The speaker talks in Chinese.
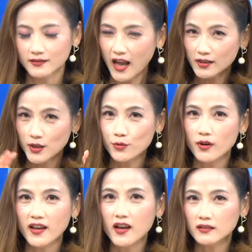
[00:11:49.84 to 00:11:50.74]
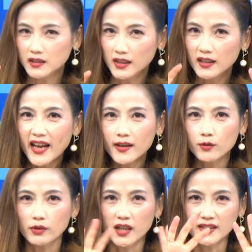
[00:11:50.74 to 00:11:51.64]
那你说要这个肋
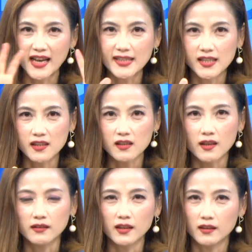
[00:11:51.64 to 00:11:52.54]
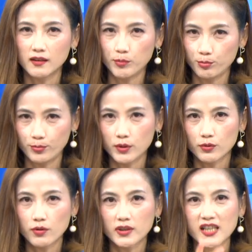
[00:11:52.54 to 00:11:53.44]
骨很难形成一个，比
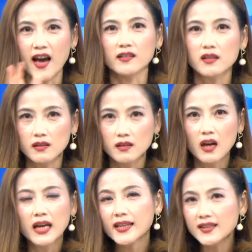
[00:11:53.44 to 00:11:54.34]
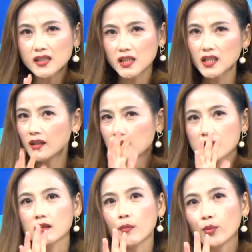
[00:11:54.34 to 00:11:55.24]
如说强势，但今年
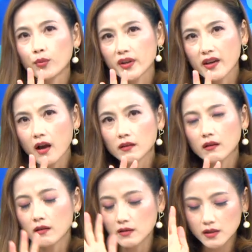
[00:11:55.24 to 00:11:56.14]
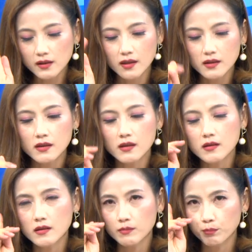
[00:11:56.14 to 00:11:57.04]
真的不一样了哦，今年真的
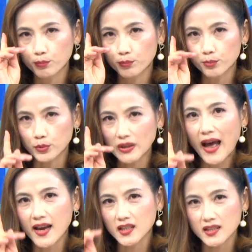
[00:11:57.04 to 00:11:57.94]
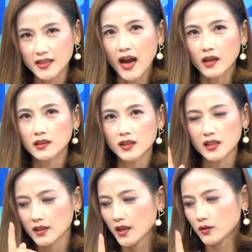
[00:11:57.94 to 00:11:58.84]
是不太一样，
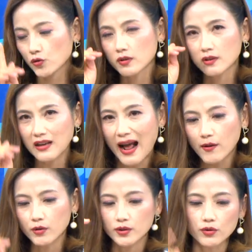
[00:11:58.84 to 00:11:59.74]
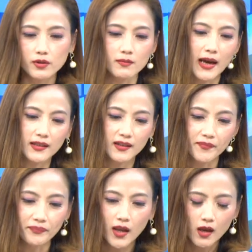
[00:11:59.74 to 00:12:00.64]
今年就是拉回就是买点。